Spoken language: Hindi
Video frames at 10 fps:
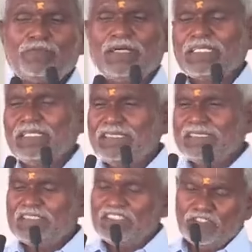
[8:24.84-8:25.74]
भाजपा का
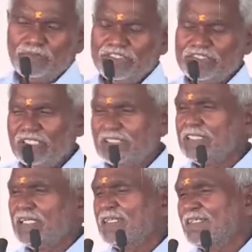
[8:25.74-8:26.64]
नेतृत्व में
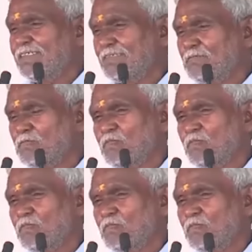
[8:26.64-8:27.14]
चल गया है